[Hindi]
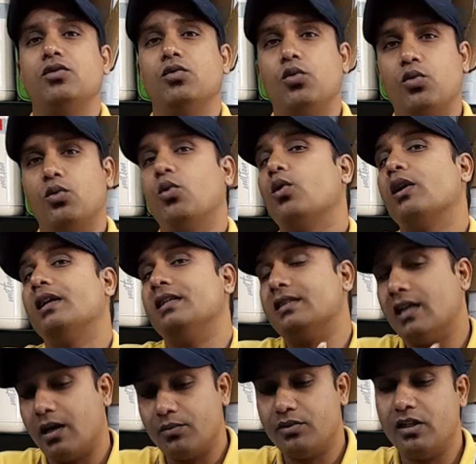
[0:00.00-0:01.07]
लोगों के
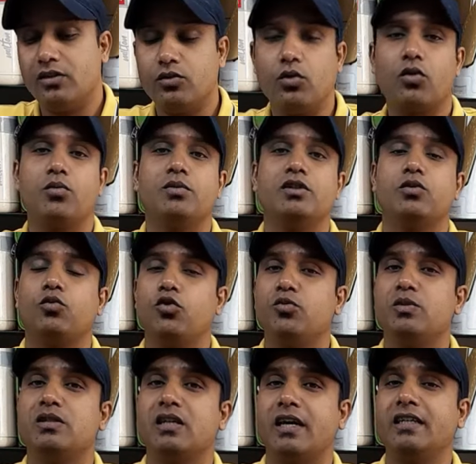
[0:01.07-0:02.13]
हिसाब से इन दोनों में से कोई
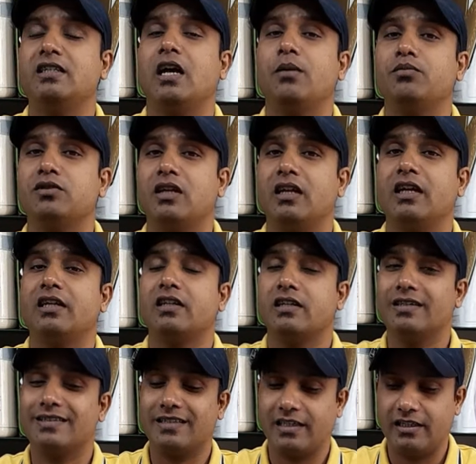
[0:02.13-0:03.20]
भी साइज़ आप सेलेक्ट
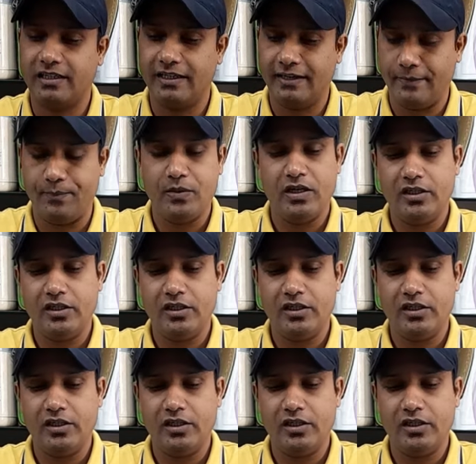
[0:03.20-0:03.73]
कर सकते हैं